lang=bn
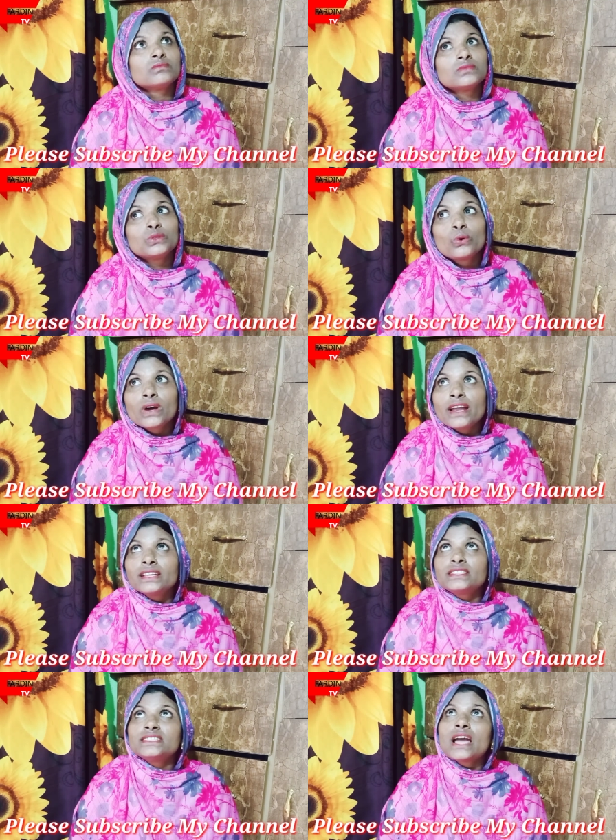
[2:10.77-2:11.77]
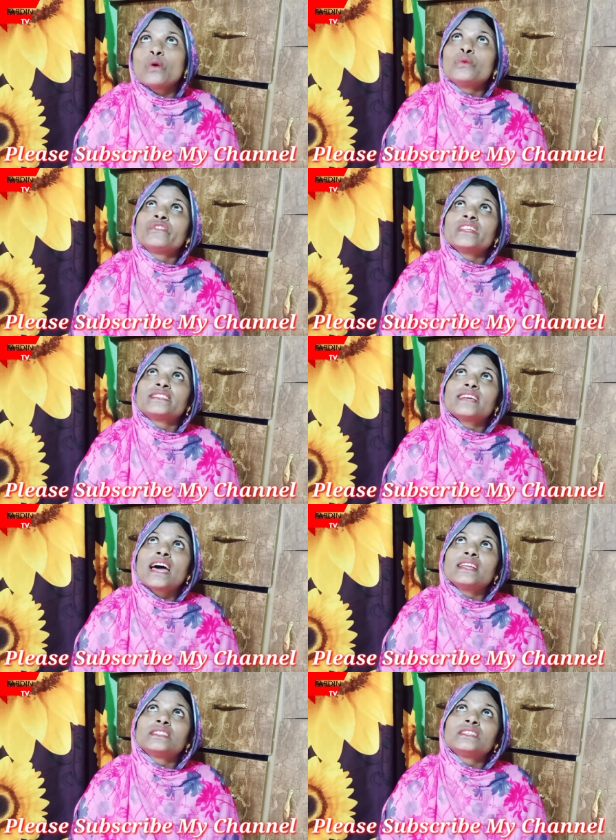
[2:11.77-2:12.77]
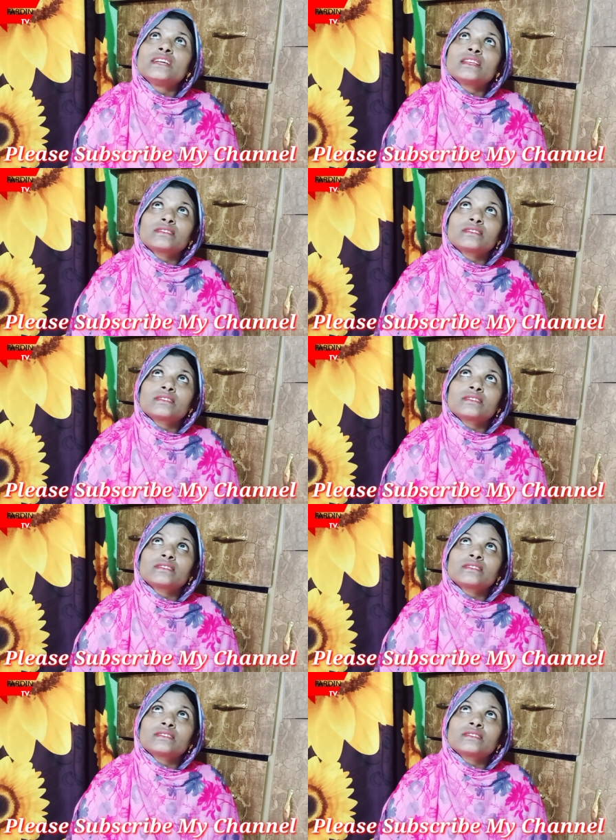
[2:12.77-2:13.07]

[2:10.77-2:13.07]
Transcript: দোকানের চিয়া উপরে চালের চিয়া